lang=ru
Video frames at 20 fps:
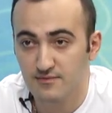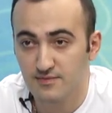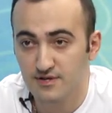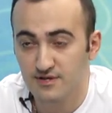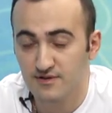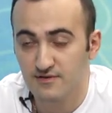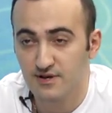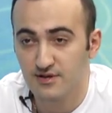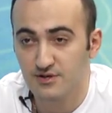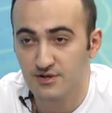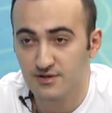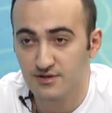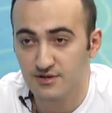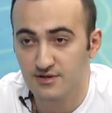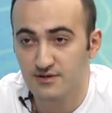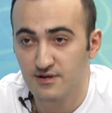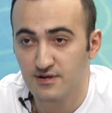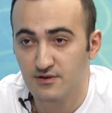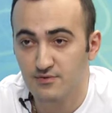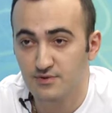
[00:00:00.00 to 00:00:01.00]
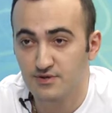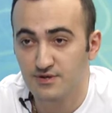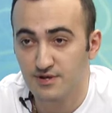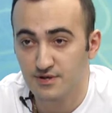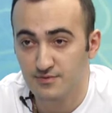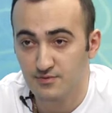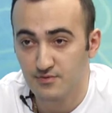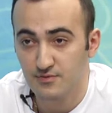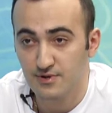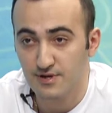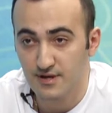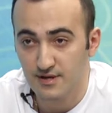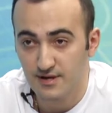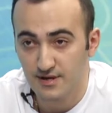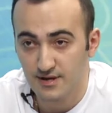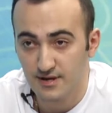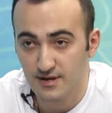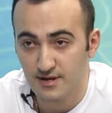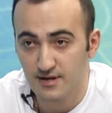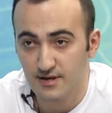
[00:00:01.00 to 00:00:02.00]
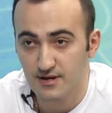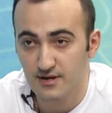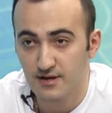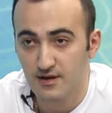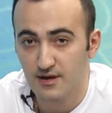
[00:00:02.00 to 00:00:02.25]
представляющих Национальное общество Республики Карелия.